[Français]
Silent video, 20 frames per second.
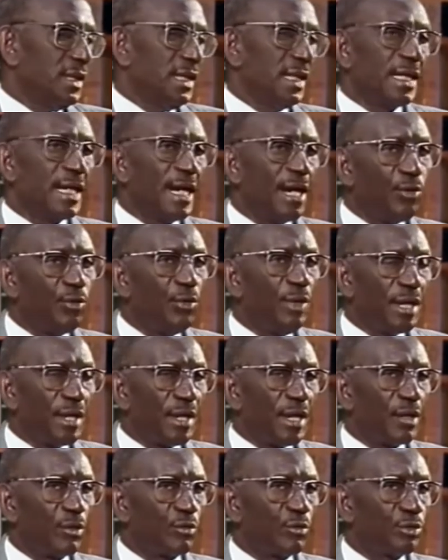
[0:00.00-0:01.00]
Et quand nous
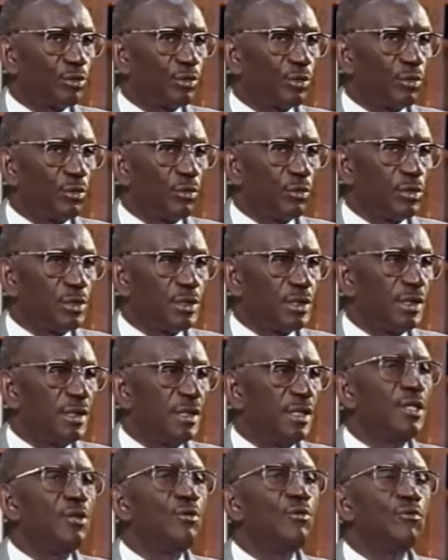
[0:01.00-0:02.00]
les rencontrons
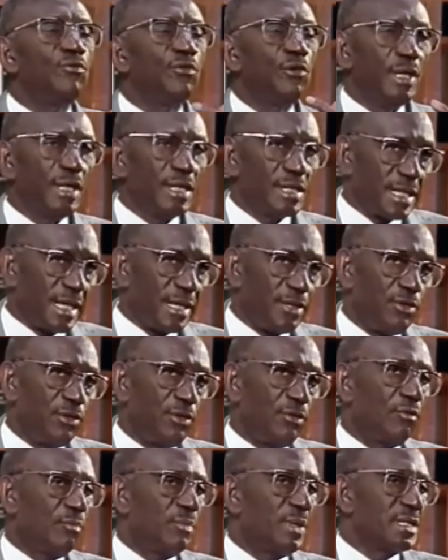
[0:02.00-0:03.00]
aussi, il nous faut les
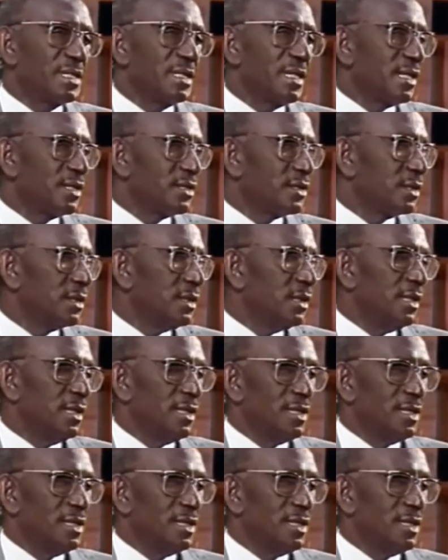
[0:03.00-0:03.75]
saluer au passage.